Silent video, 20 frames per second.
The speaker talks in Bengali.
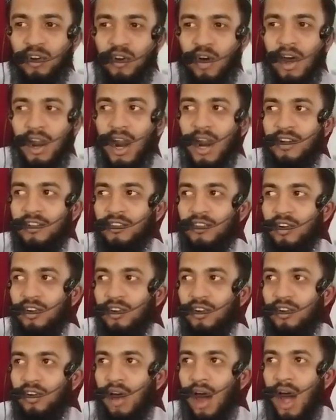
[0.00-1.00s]
করার
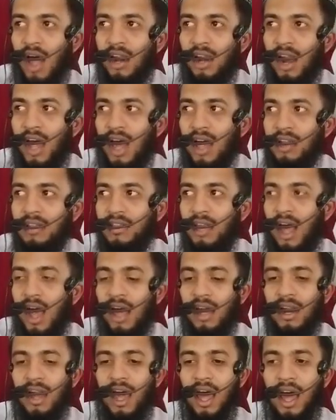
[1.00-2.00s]
জন্য আল্লাহ
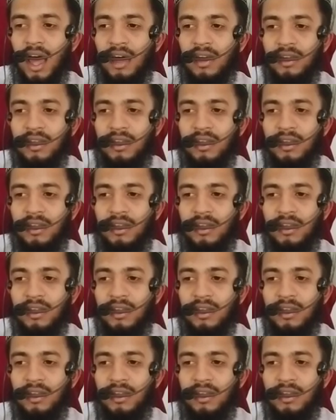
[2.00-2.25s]
তালা